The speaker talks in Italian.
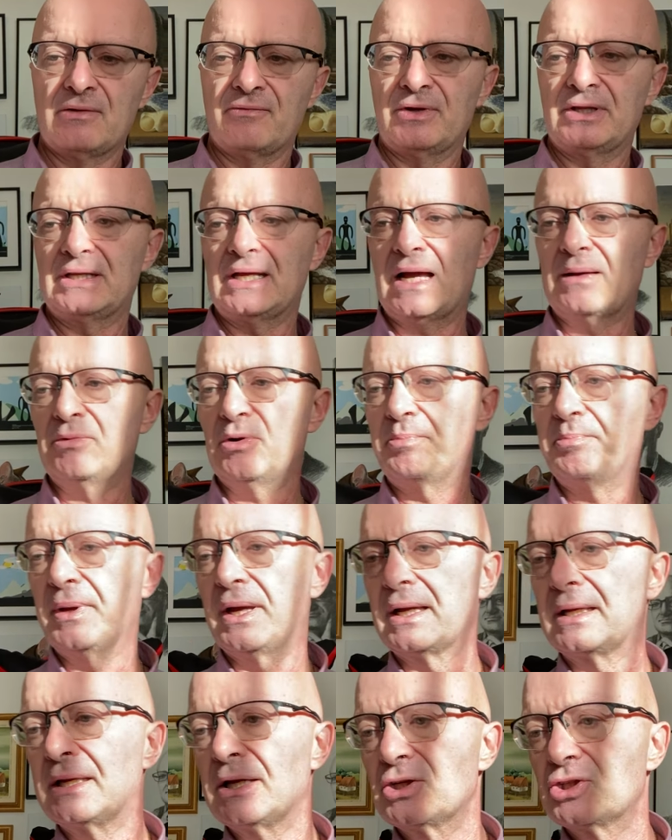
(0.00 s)
Vediamo
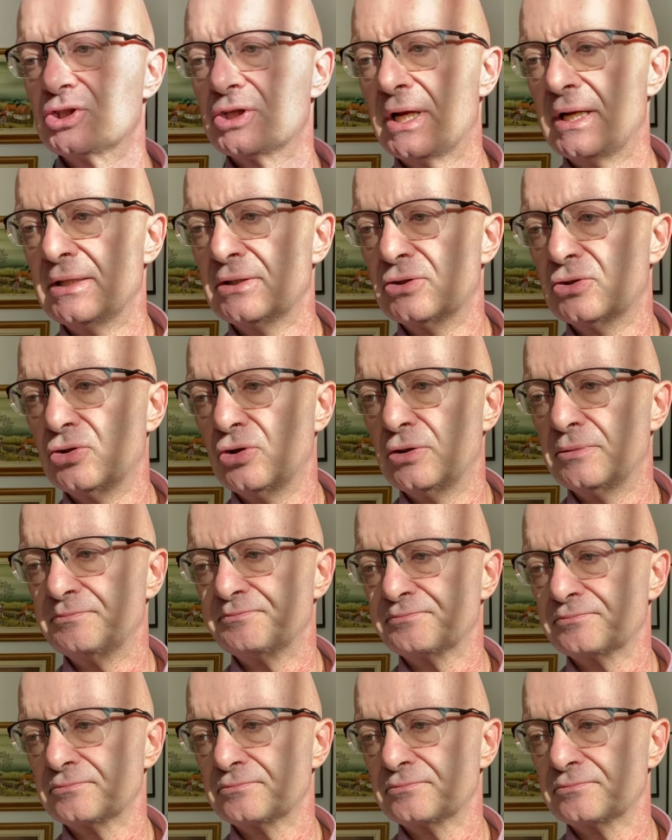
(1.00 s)
perché ha scelto